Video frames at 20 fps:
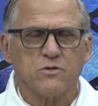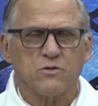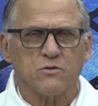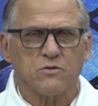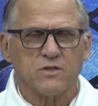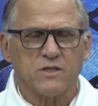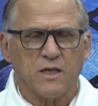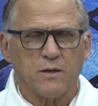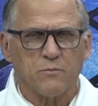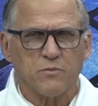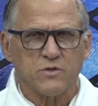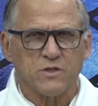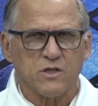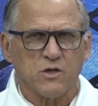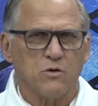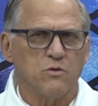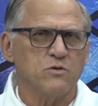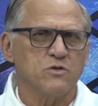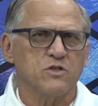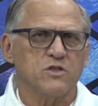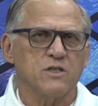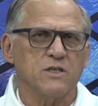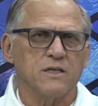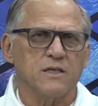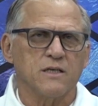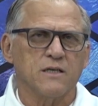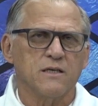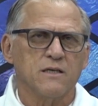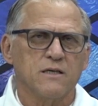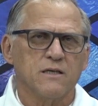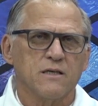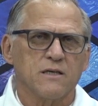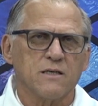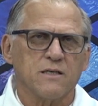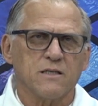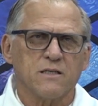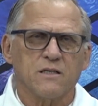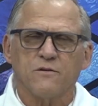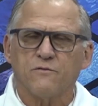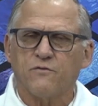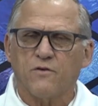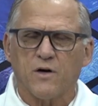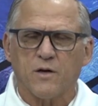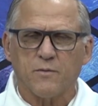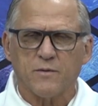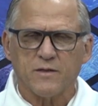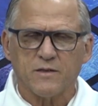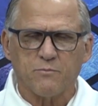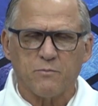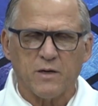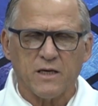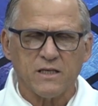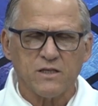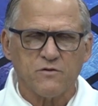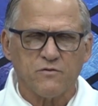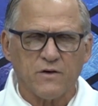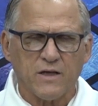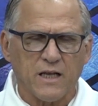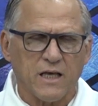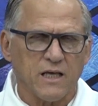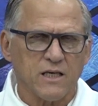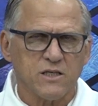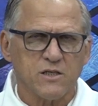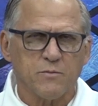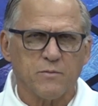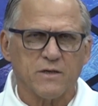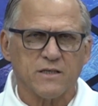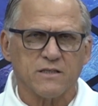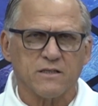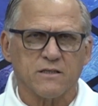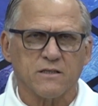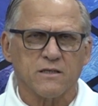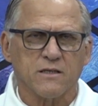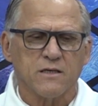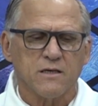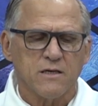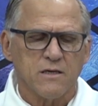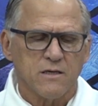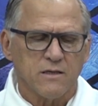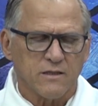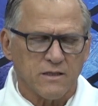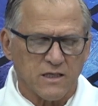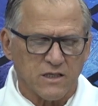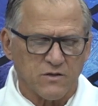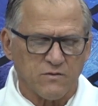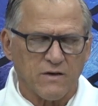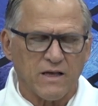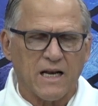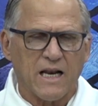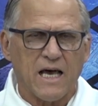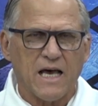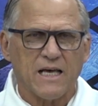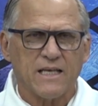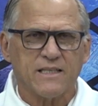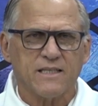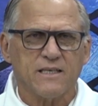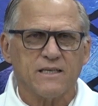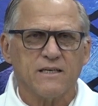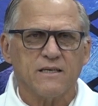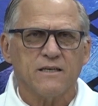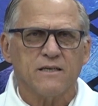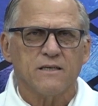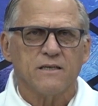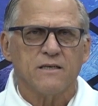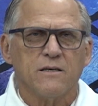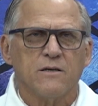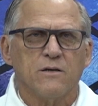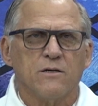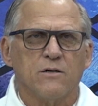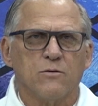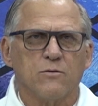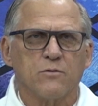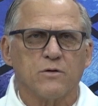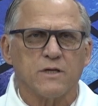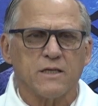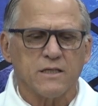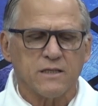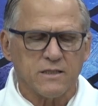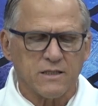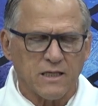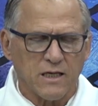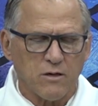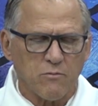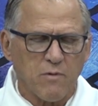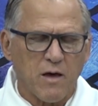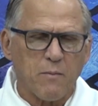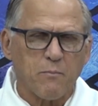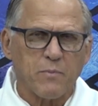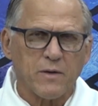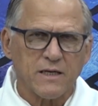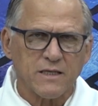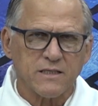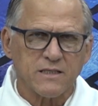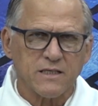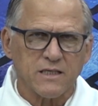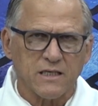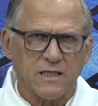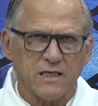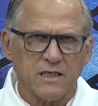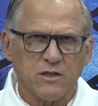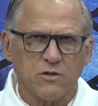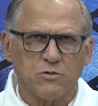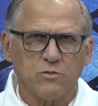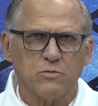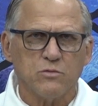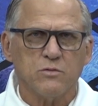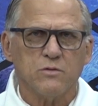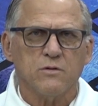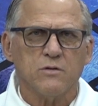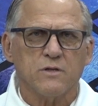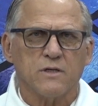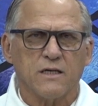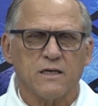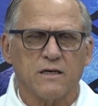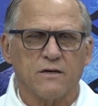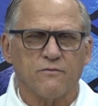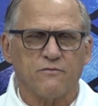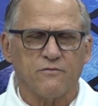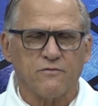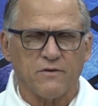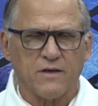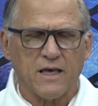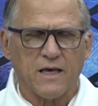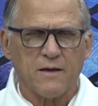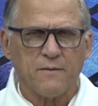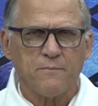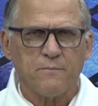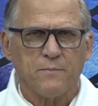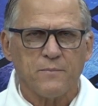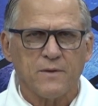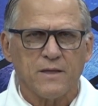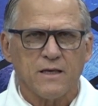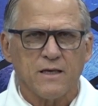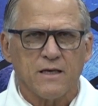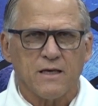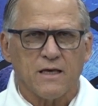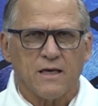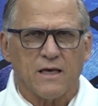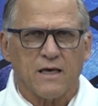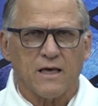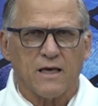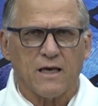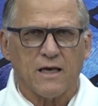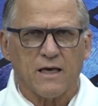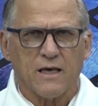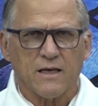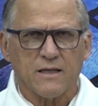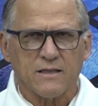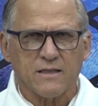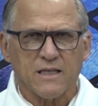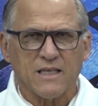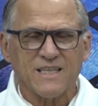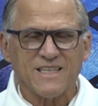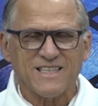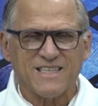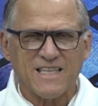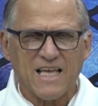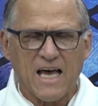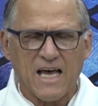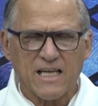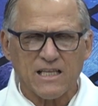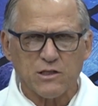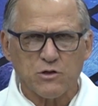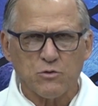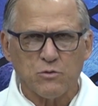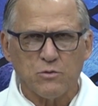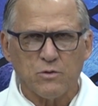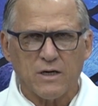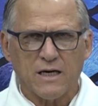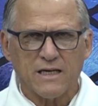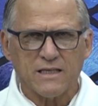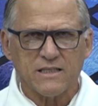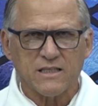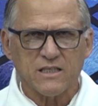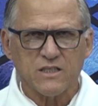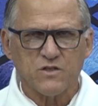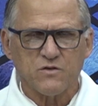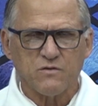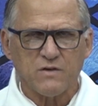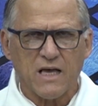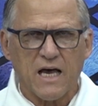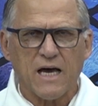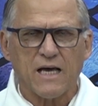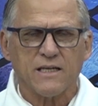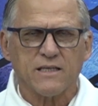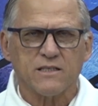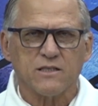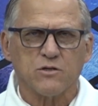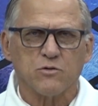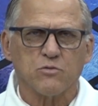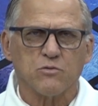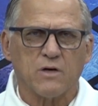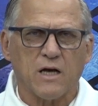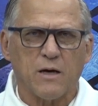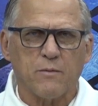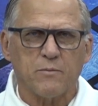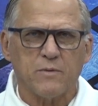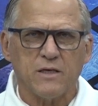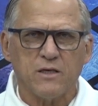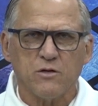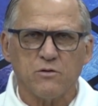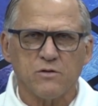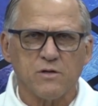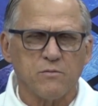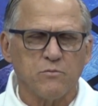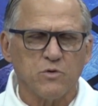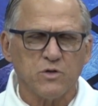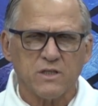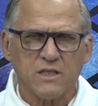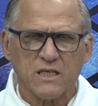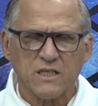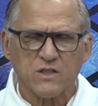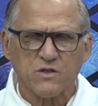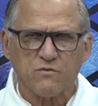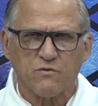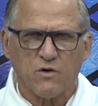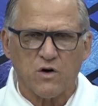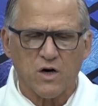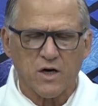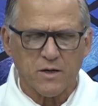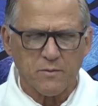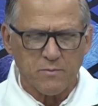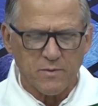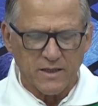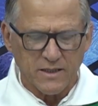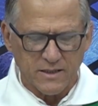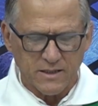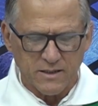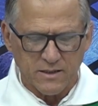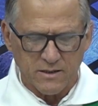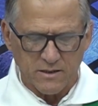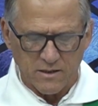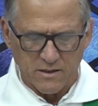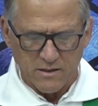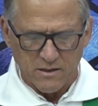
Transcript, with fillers: nos tempos de hoje, que de forma bem diferente, mas desvelada, o cristão é perseguido na fé, é tentado a desviar-se do caminho de muitas formas,